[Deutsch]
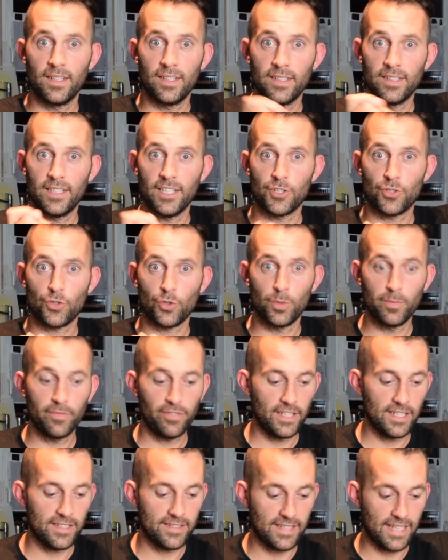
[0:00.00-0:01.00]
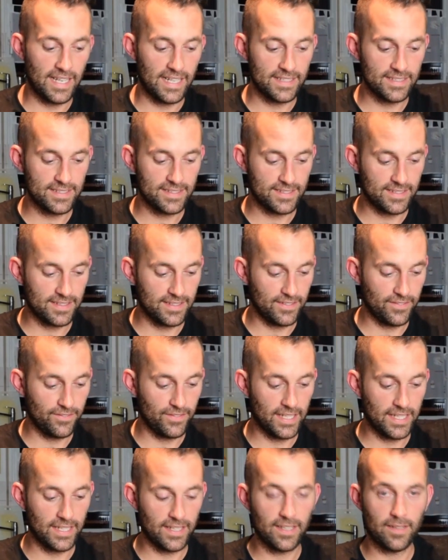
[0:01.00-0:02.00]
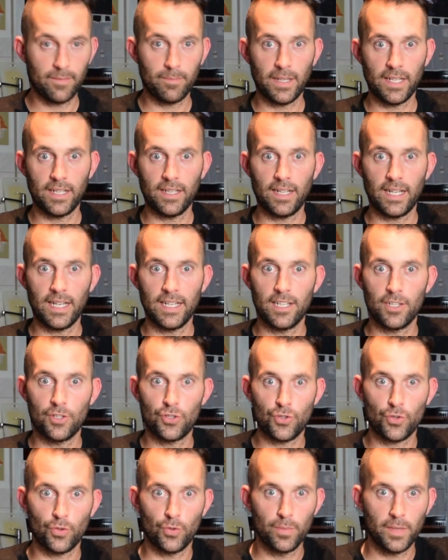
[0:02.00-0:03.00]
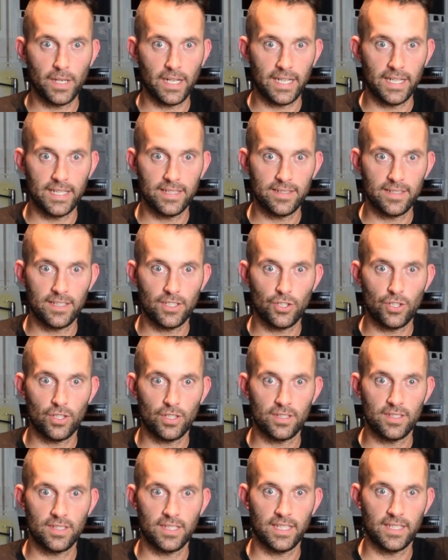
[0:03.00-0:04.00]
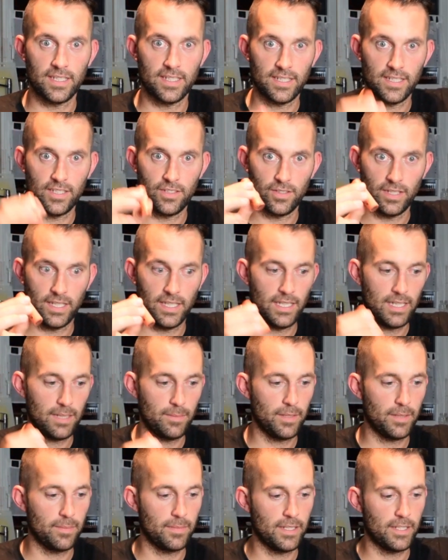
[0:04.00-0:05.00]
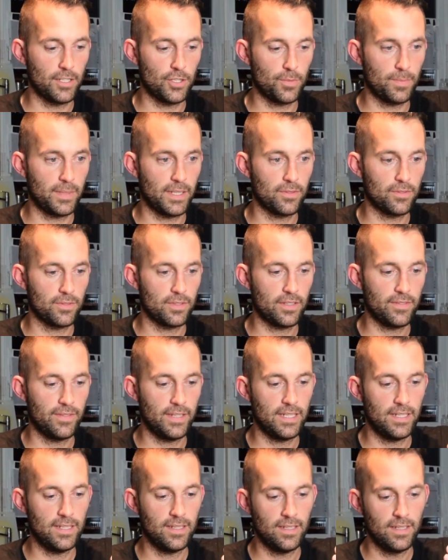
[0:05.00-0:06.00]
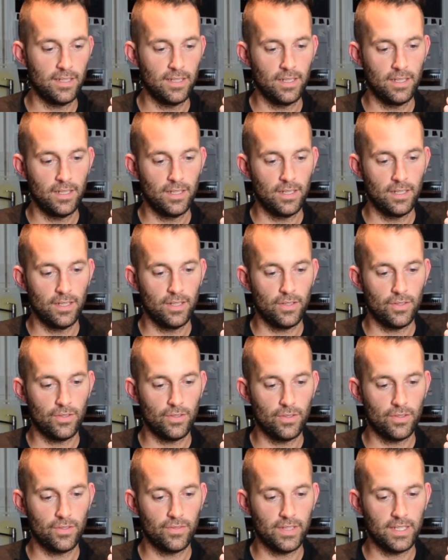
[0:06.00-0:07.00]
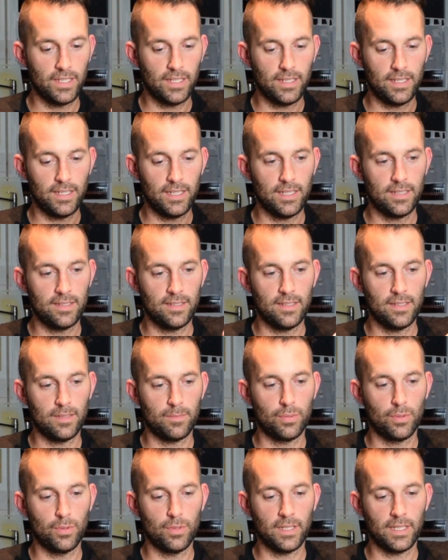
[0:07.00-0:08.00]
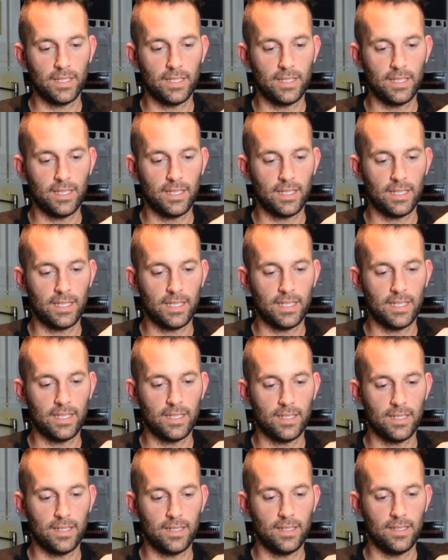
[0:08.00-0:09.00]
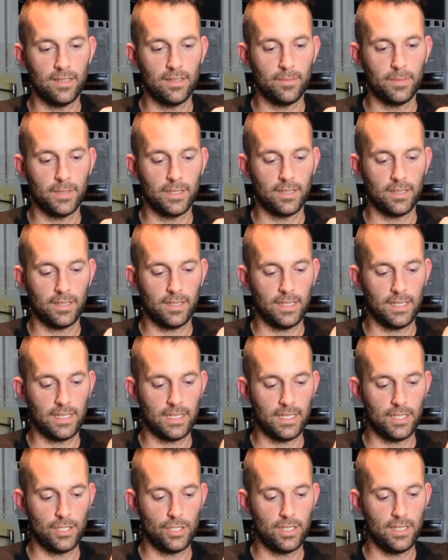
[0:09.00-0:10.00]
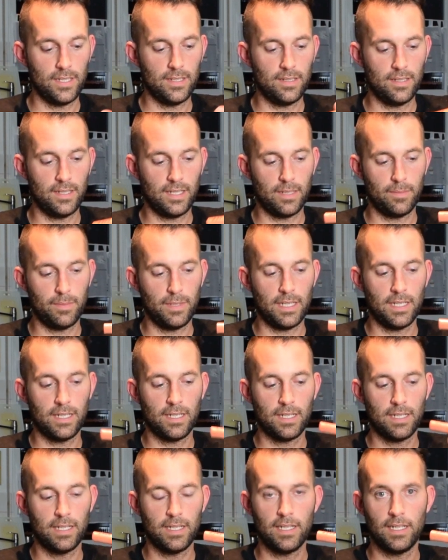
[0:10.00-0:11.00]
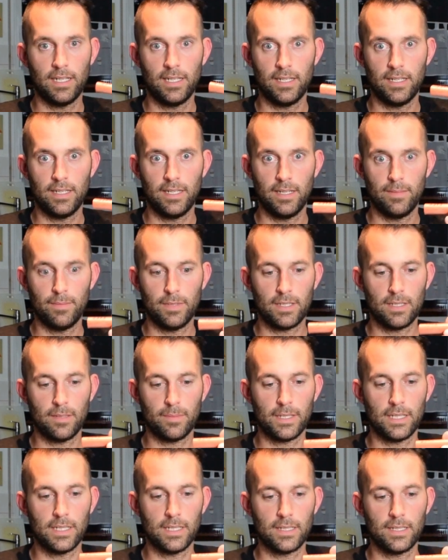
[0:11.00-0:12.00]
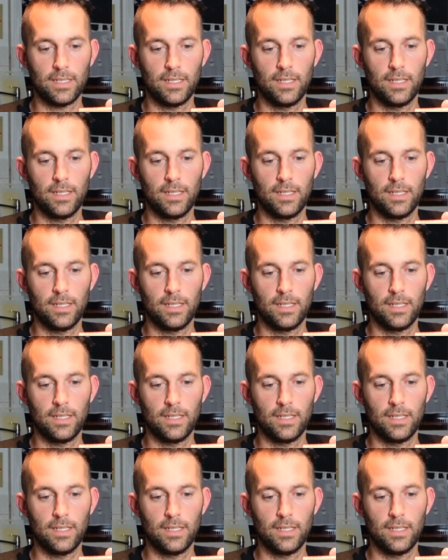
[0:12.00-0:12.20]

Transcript: Der Strom fließt erst, wenn man einen Stromkreis geschlossen hat. Also hier habe ich meine Spannungsquelle und wenn ich die jetzt hier polrichtig an diese Batterie anschließe, ich habe hier eine kleine LED mitgebracht.